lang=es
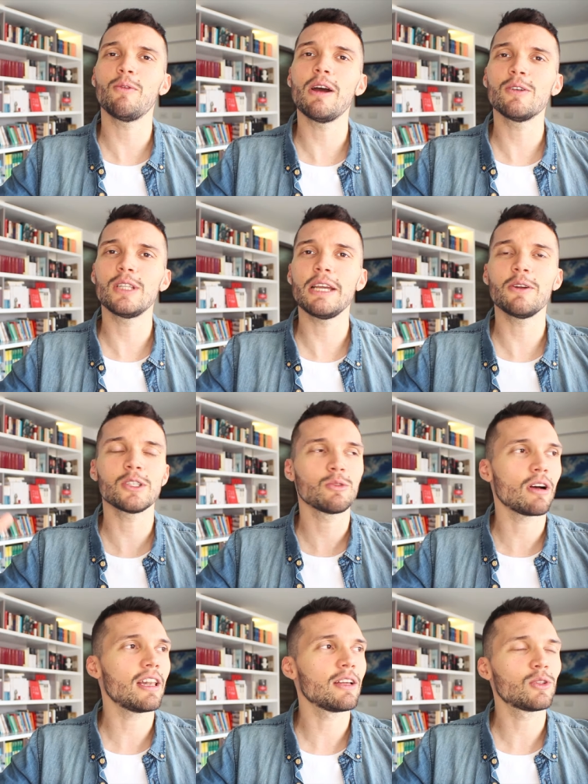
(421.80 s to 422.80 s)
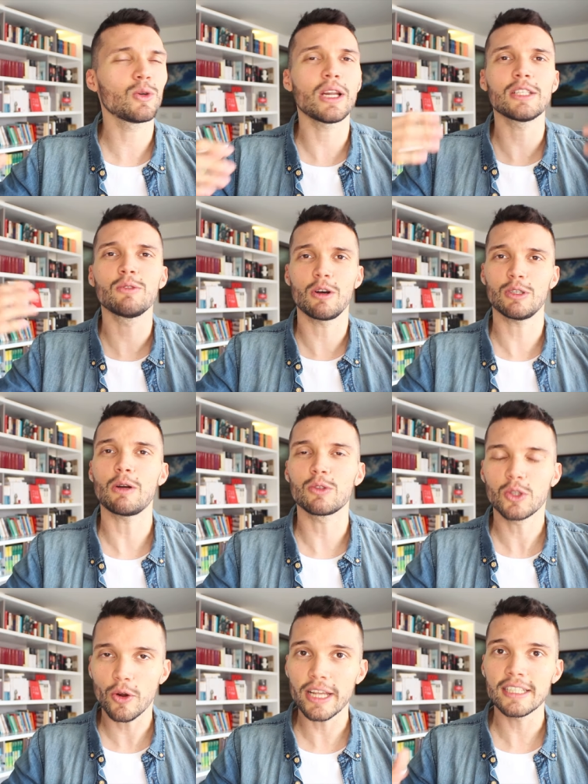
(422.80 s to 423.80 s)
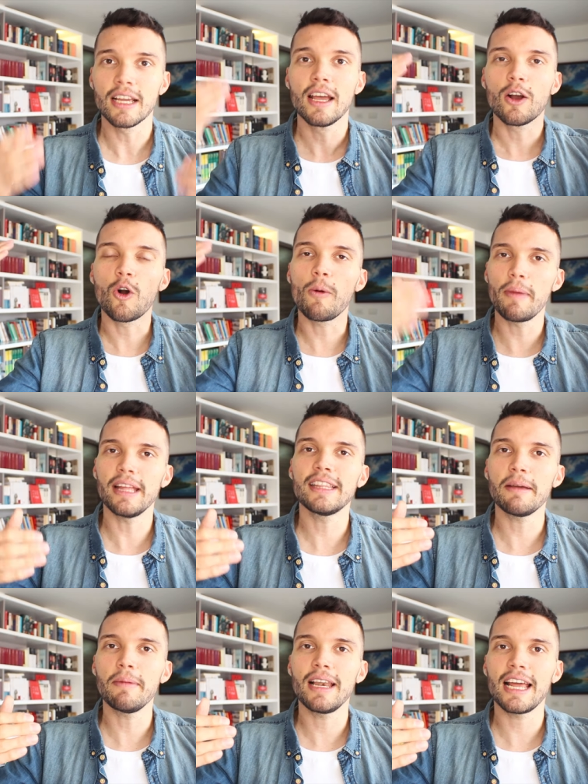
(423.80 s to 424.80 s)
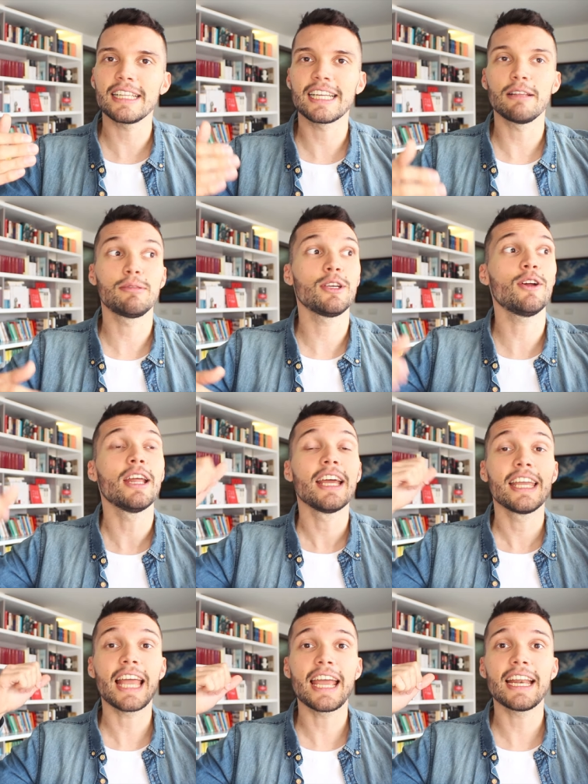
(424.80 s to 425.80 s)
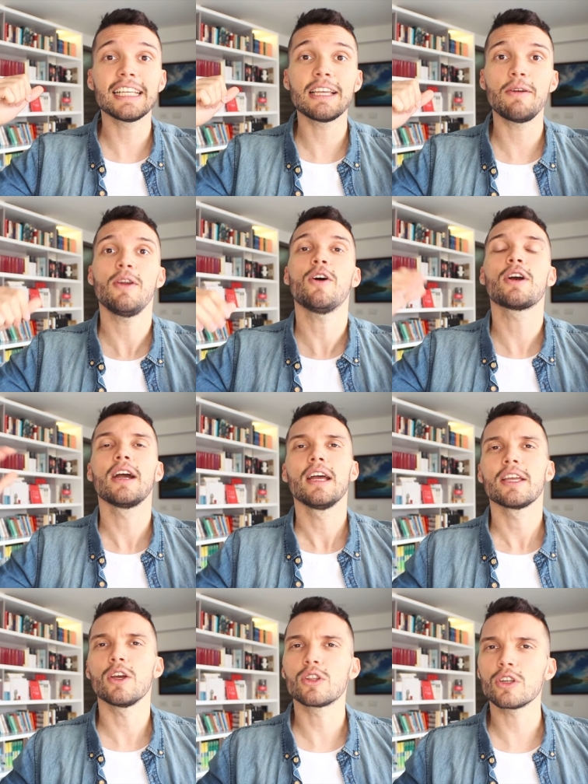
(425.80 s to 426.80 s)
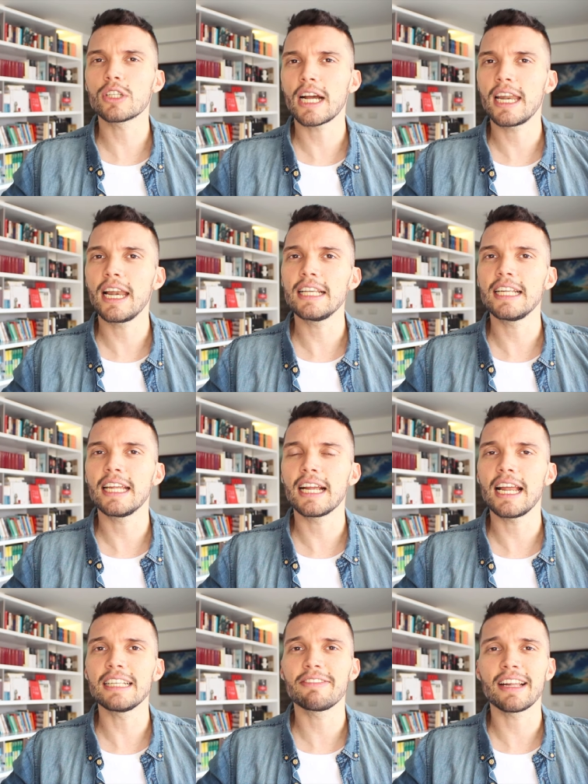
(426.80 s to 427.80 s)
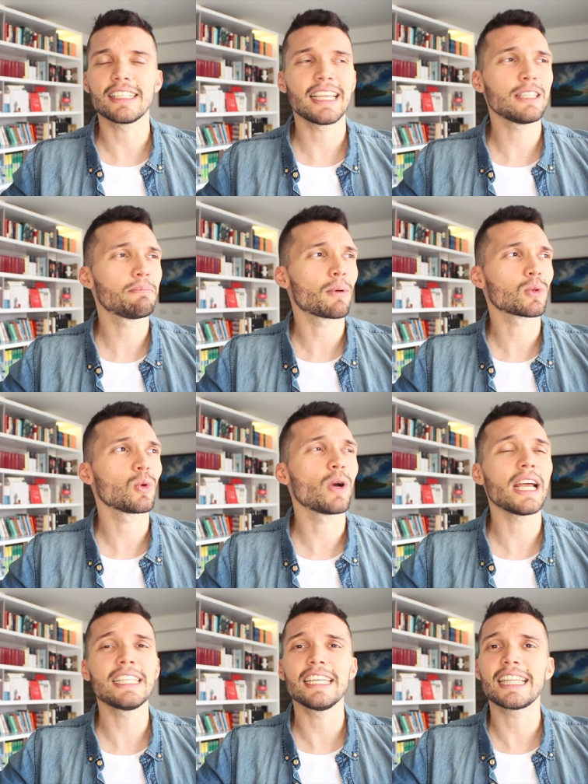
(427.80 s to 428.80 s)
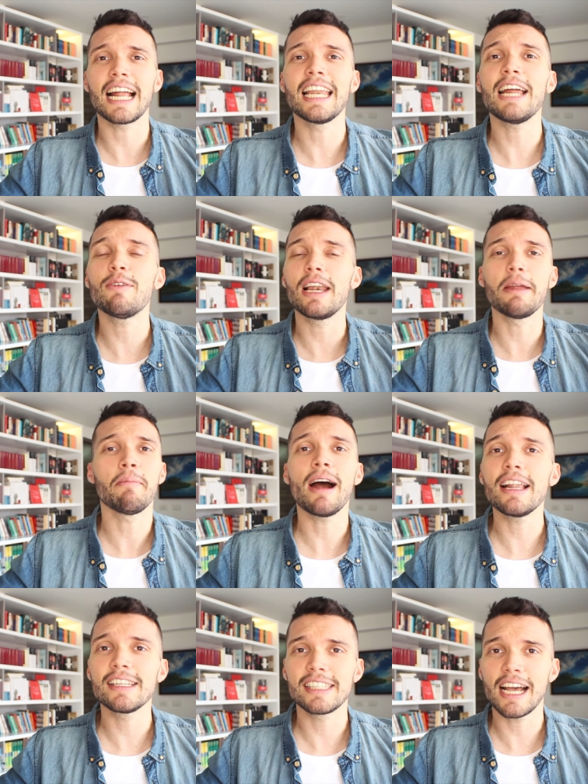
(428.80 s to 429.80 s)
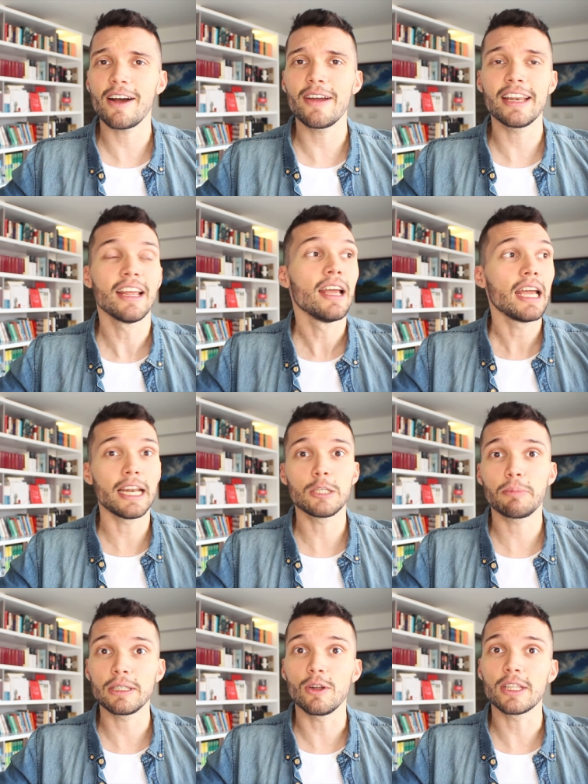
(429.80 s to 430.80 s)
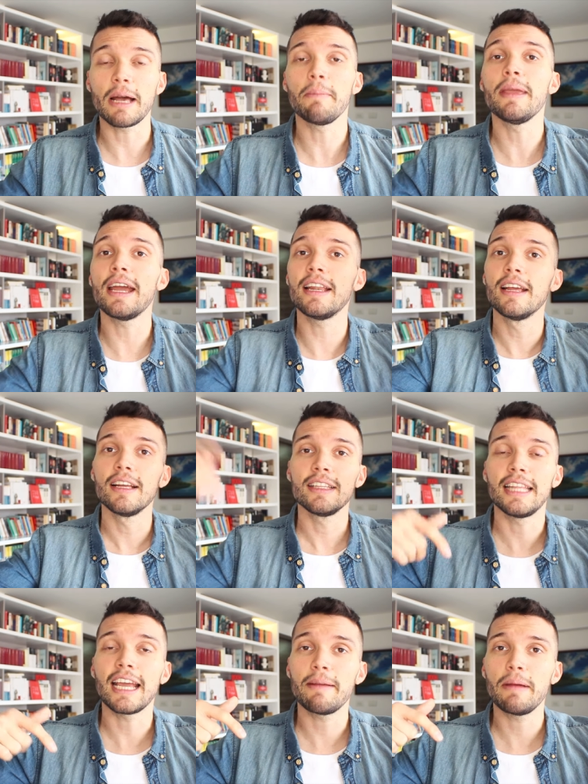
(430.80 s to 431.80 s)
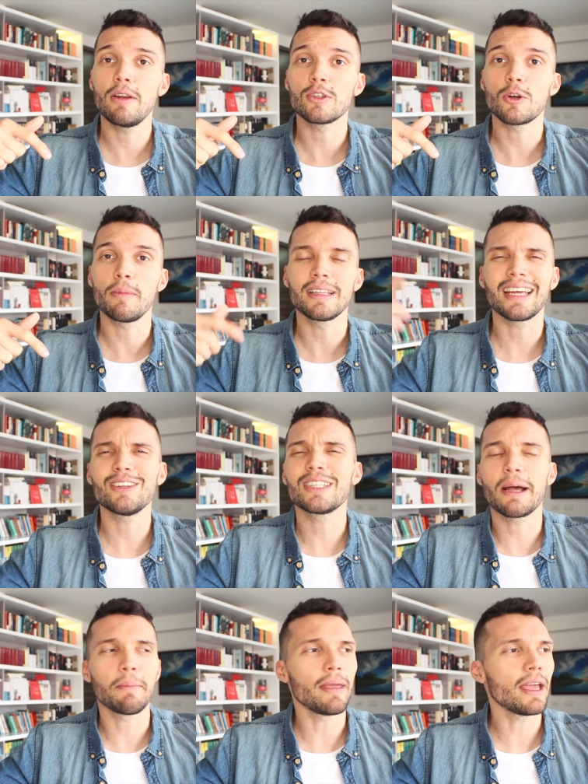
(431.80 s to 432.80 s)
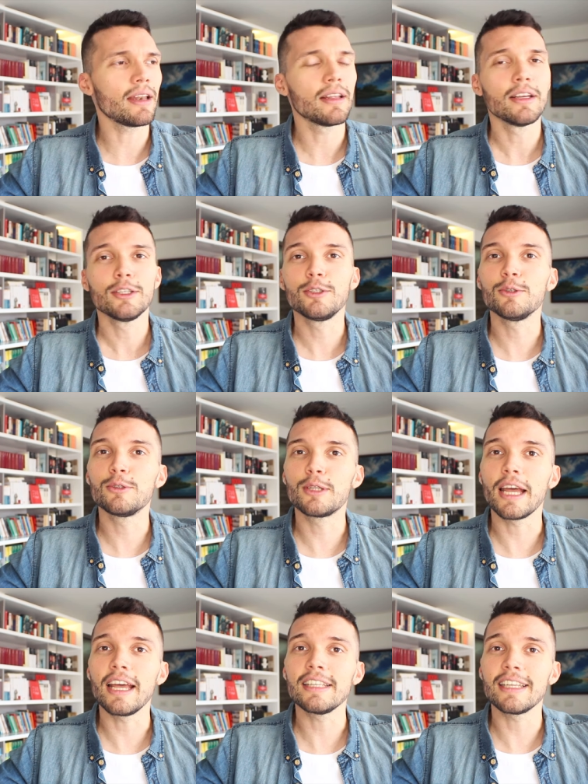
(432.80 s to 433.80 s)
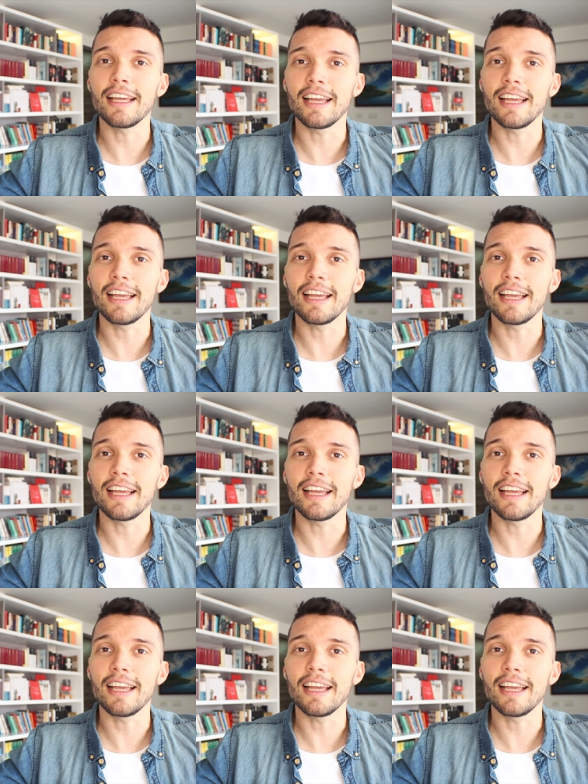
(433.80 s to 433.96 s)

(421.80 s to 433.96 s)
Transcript: nuevos libros, nuevas lecturas, nuevos autores. Coméntenme en la descripción y ahí en ese blog que otros canales en inglés, francés, portugués, italiano, alemán saben, en español también. Déjenme en los comentarios también si ustedes